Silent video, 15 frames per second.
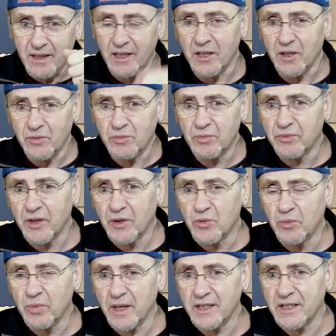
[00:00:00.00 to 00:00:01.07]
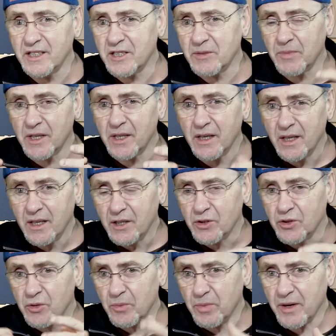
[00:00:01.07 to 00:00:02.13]
Et vous pouvez couper l'adhésif, mais
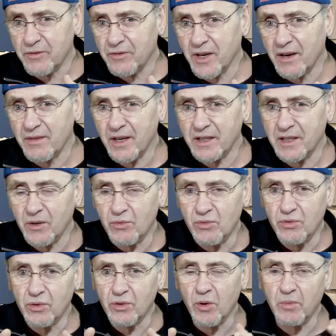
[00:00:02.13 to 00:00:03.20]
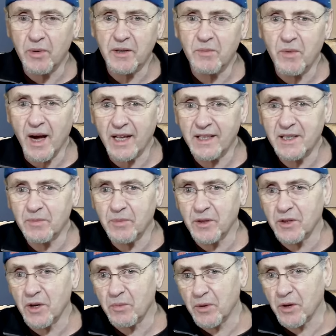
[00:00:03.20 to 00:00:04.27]
je préfère avoir des rouleaux complètement
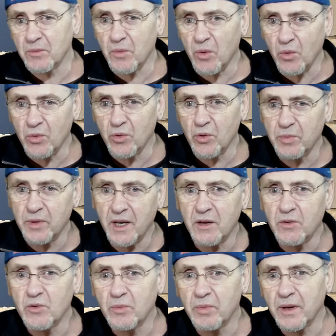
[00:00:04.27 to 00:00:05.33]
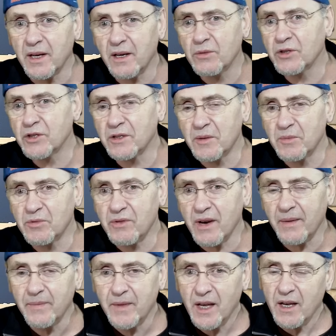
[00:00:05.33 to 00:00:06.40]
indépendants, prendre mon rouleau puis aller le couper là où j'en ai
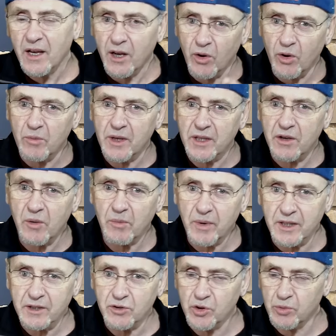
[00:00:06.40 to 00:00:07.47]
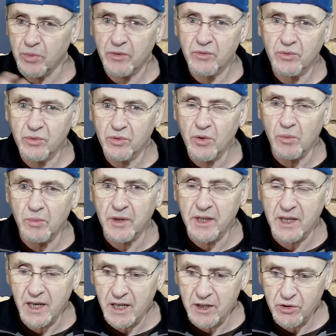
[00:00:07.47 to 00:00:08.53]
besoin et le remettre en place. J'ai pas voulu
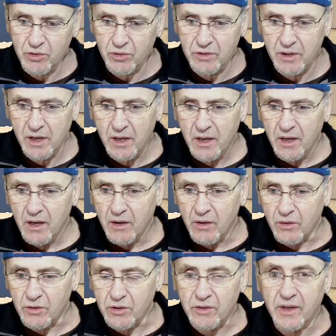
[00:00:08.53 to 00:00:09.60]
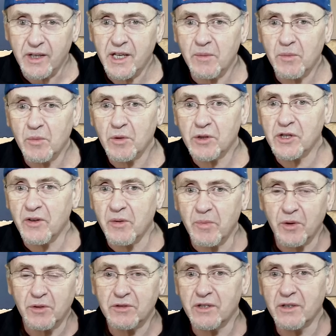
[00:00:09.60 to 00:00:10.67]
compliquer la chose. Euh, c'est vrai qu'à un moment j'avais
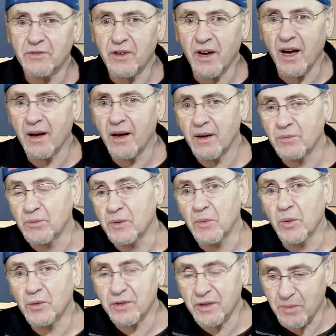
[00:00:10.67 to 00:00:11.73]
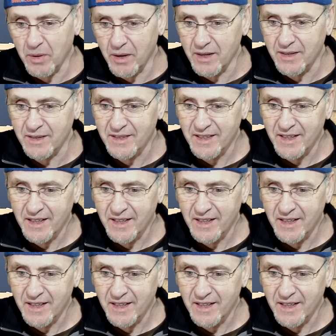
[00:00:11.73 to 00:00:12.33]
pensé faire un, mais bon, c'est pas.